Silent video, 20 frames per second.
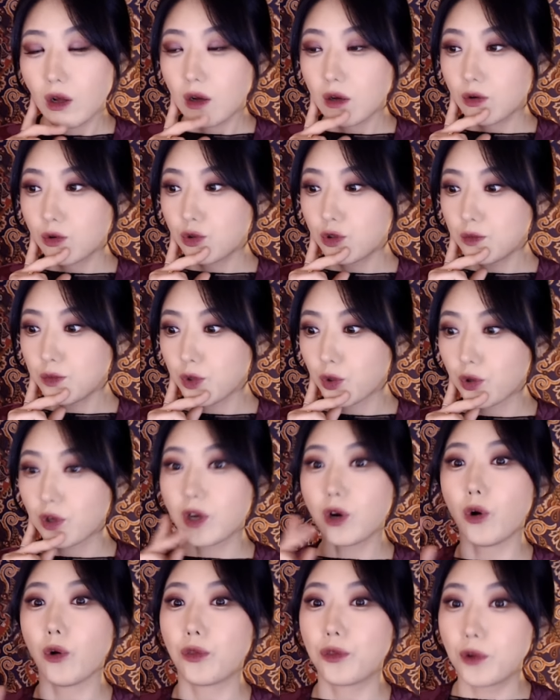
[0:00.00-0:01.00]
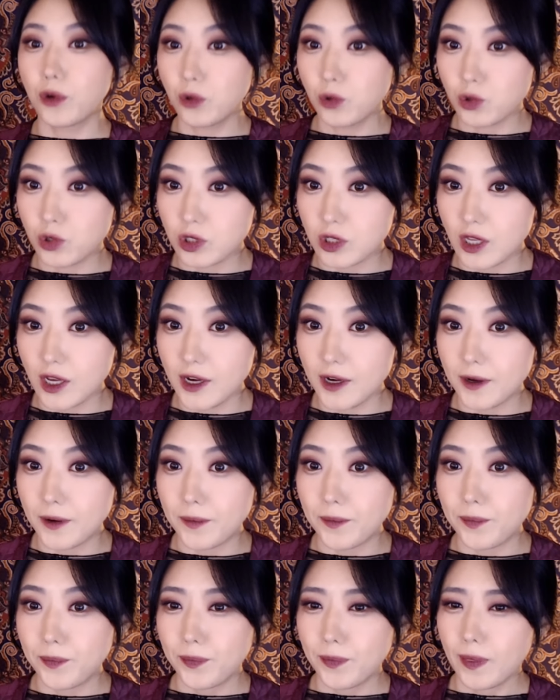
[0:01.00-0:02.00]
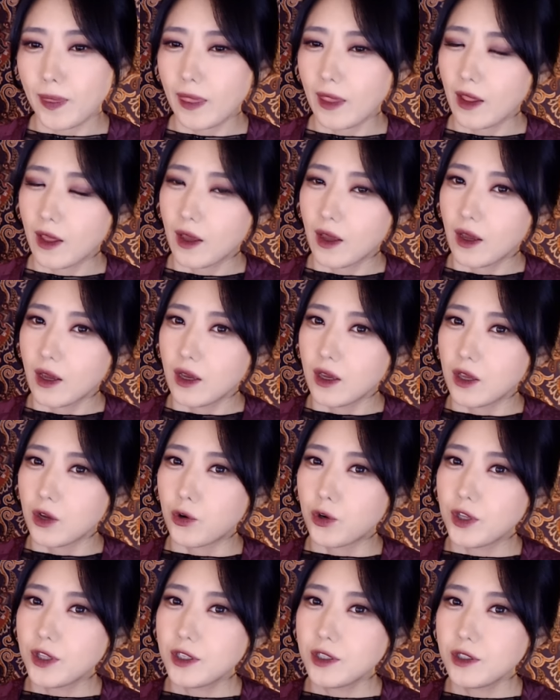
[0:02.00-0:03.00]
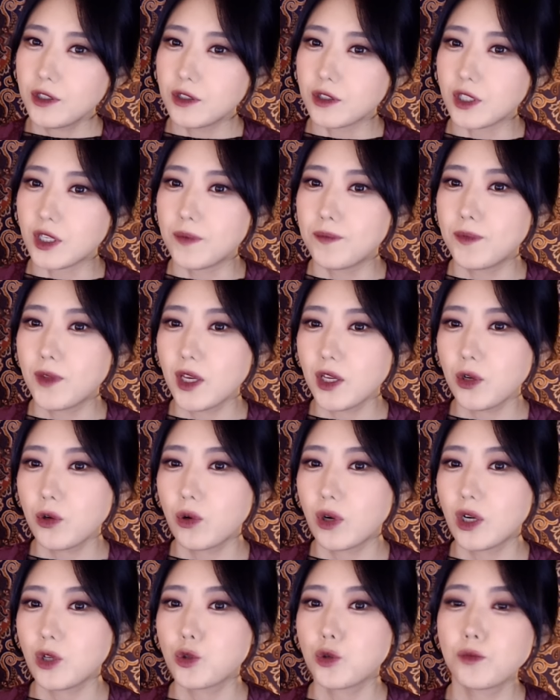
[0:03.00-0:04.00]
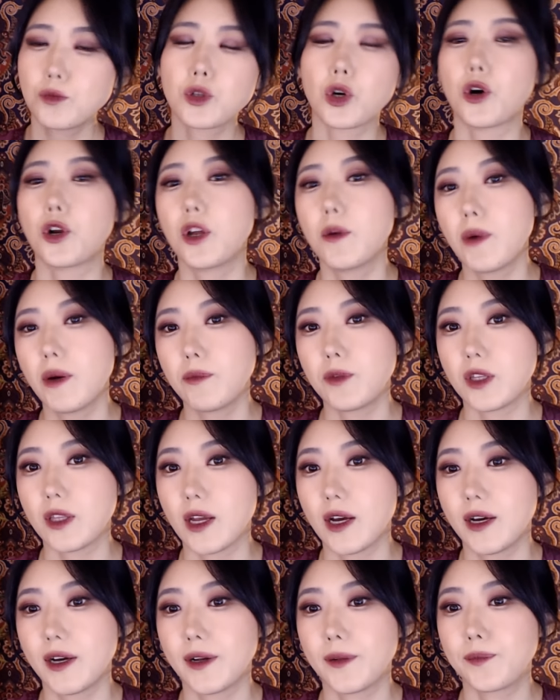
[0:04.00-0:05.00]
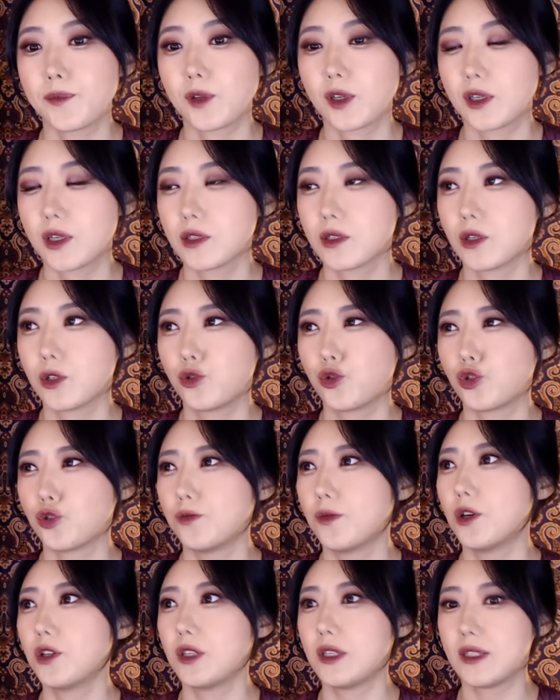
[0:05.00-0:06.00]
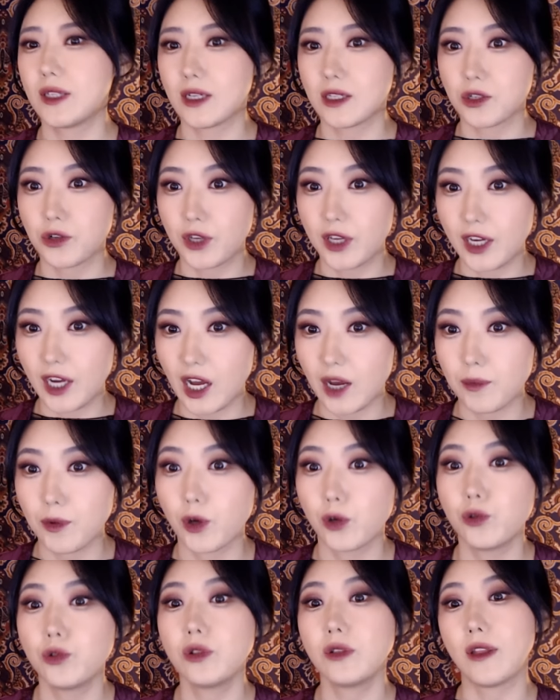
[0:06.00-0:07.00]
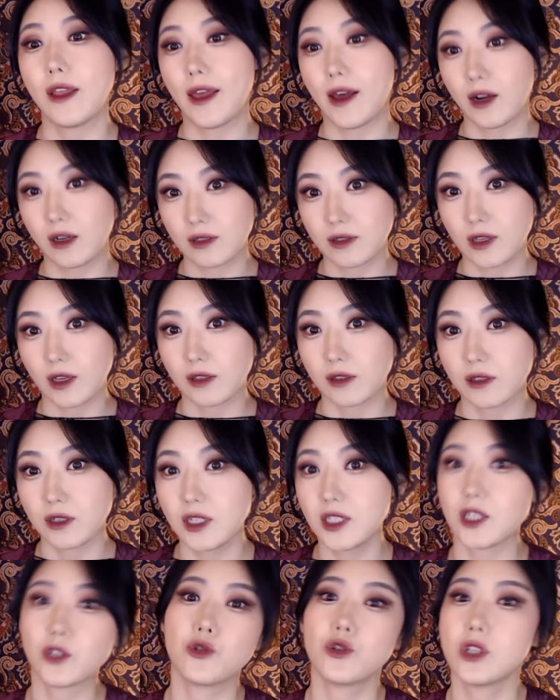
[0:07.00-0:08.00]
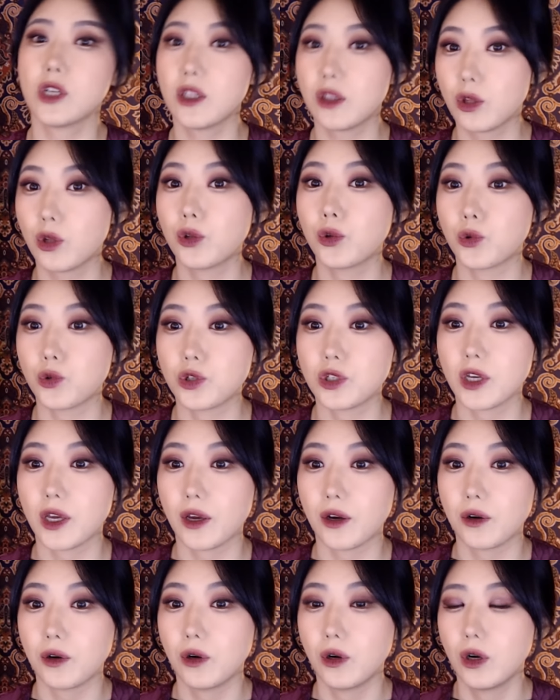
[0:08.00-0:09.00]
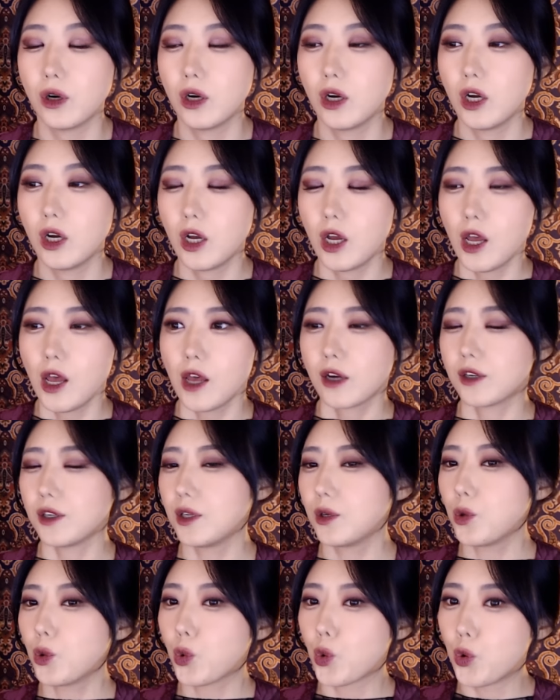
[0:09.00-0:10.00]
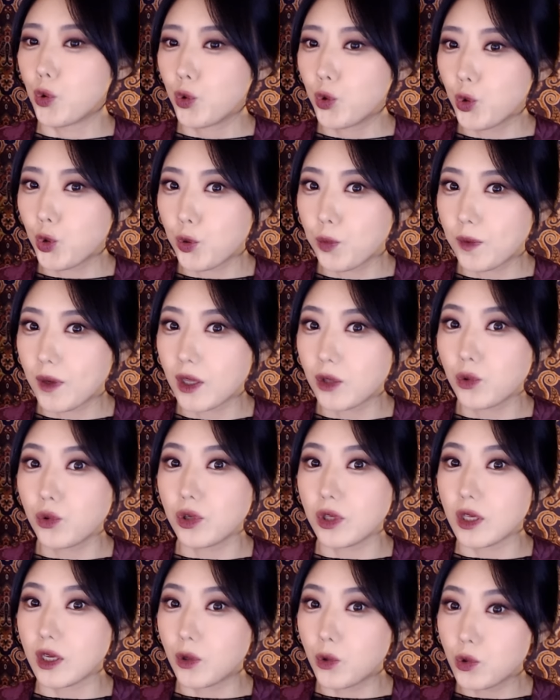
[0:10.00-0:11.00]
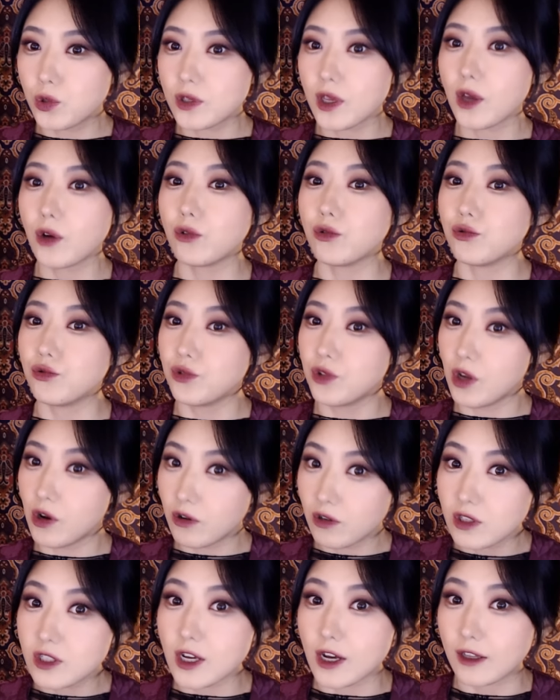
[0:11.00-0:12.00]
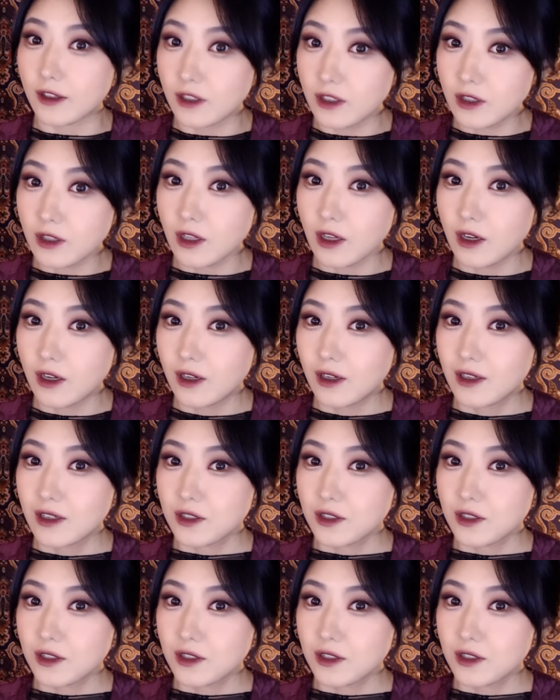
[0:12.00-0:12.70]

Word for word: 아, 그럼 여기가 어떤 곳이냐? 여기는 임대료가 좀 저렴합니다. 그래서 주머니 사정이 가벼운 대학생들이 자주 찾던 곳이에요. 그리고 공교롭게도 이곳의 운영자는